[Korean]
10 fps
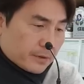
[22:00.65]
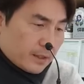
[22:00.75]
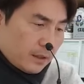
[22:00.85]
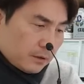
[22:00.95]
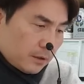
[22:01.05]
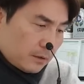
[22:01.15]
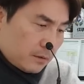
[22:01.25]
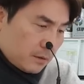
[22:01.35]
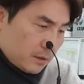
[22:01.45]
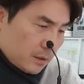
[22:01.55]
하긴
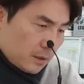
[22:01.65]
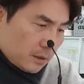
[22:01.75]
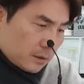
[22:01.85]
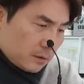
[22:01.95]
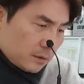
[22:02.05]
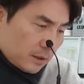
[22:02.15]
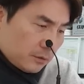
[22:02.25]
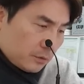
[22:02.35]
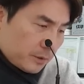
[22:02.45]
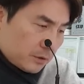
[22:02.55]
그
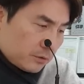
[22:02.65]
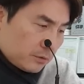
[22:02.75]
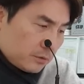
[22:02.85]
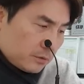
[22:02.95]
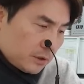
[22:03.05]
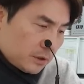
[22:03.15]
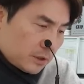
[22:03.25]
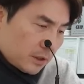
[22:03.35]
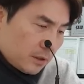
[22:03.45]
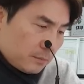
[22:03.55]
탄소 배출이
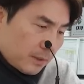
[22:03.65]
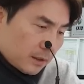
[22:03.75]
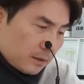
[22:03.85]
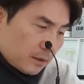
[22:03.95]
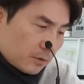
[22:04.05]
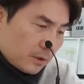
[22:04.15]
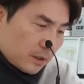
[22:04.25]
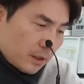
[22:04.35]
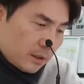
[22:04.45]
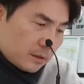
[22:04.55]
제일 많이 나오는
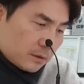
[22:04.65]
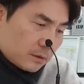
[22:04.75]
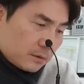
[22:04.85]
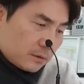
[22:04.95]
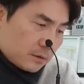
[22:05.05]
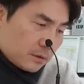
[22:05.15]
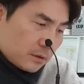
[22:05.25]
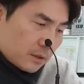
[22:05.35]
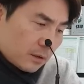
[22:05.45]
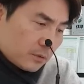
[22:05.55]
게 이런
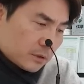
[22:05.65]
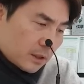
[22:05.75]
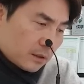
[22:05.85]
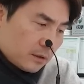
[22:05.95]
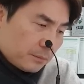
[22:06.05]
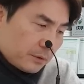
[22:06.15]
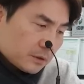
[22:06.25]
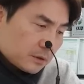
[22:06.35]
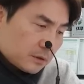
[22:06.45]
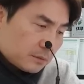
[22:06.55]
트럭하고 장거리
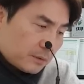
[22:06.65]
버스